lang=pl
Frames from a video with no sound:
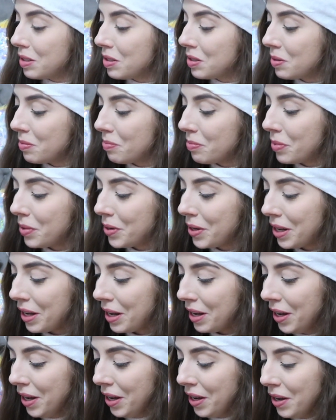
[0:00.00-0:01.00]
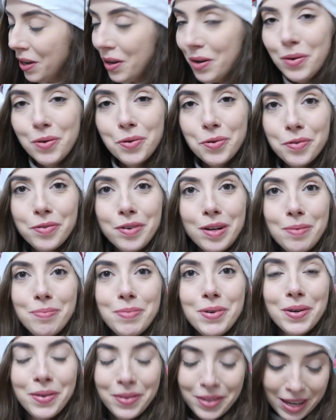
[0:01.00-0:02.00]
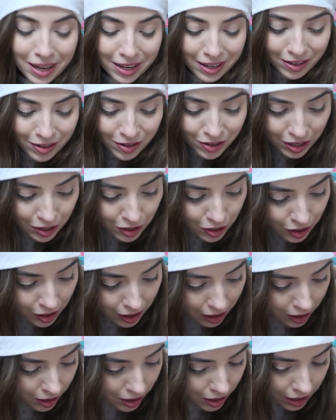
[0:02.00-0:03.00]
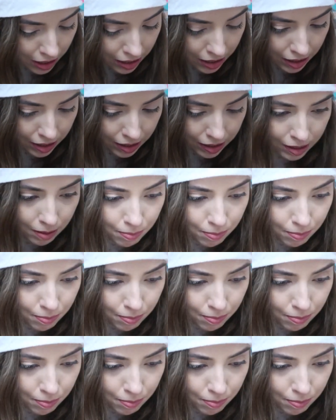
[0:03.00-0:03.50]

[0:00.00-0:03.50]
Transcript: To są moje uwielbione rzeczy, także e,